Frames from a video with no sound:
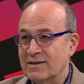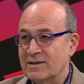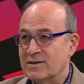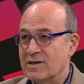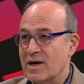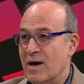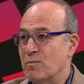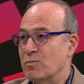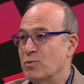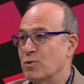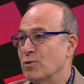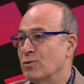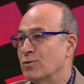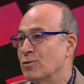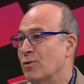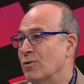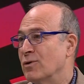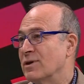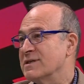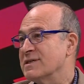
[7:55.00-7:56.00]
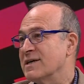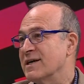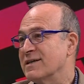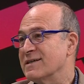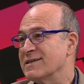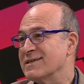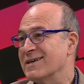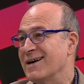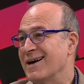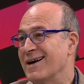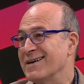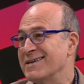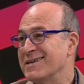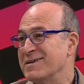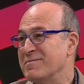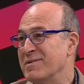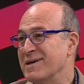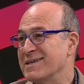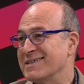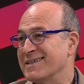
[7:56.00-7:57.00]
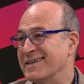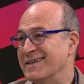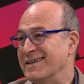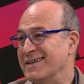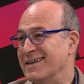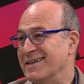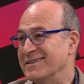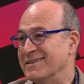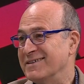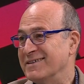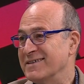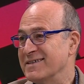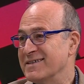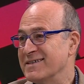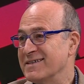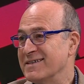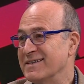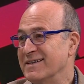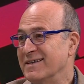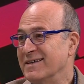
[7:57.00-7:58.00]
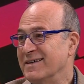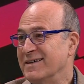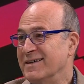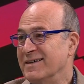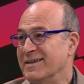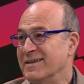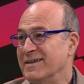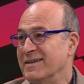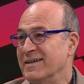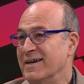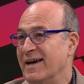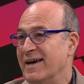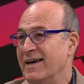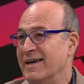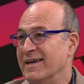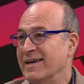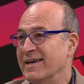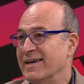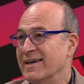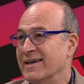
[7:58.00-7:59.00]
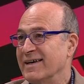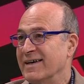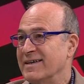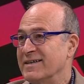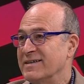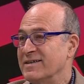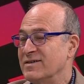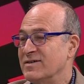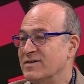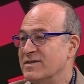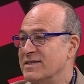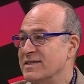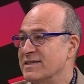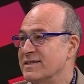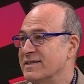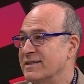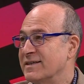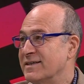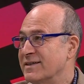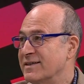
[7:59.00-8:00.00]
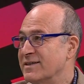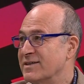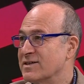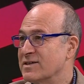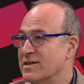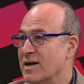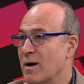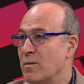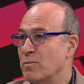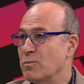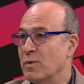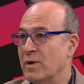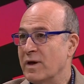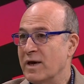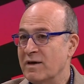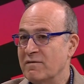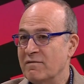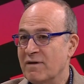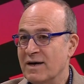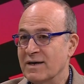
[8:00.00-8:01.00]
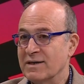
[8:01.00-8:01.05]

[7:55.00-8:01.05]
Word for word: şampiyon olacağınıza hangi maçta inandınız? Ee, sizin şamp eyvah